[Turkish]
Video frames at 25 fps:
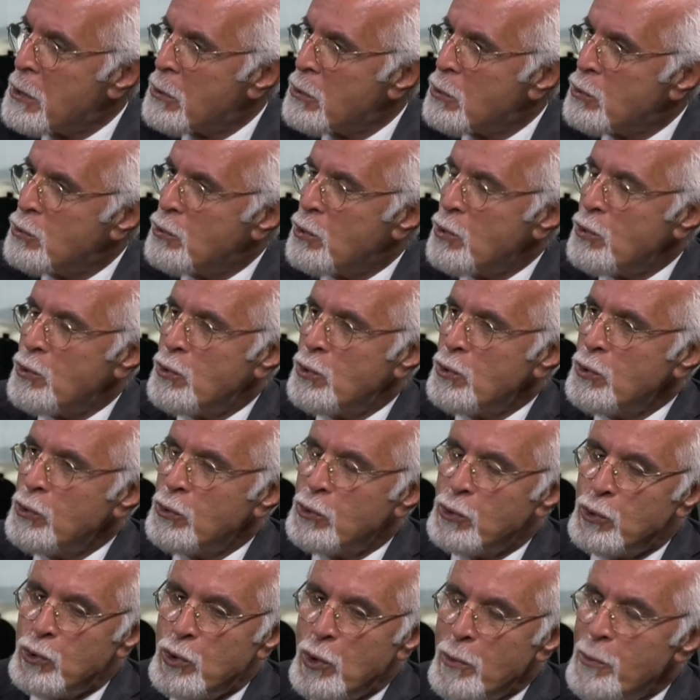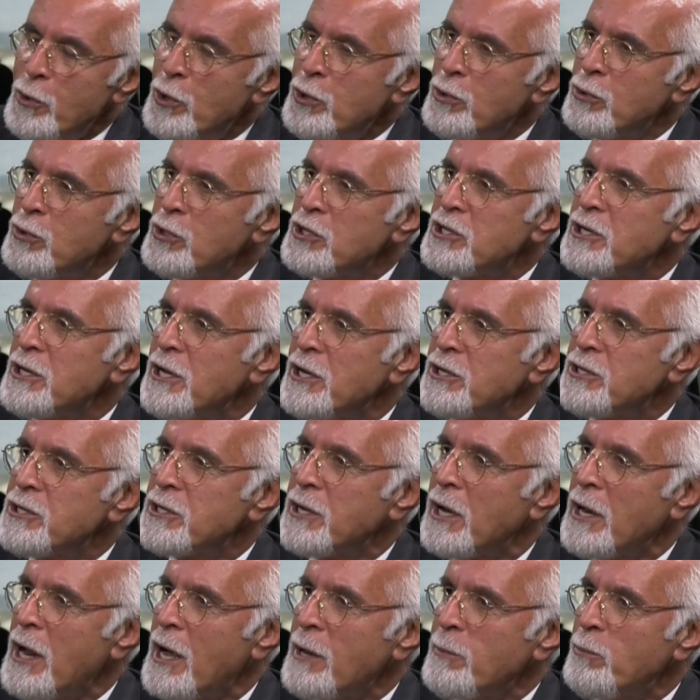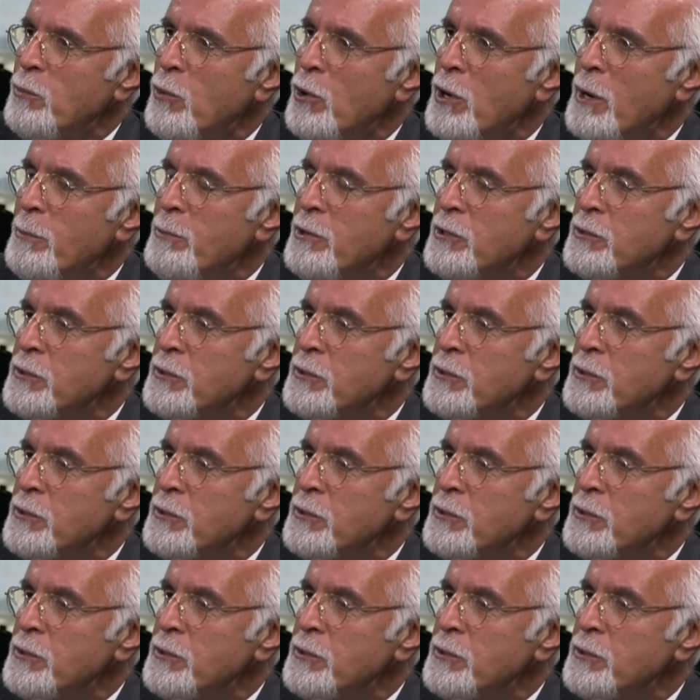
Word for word: hukukun tümünün dışına çıkarak böyle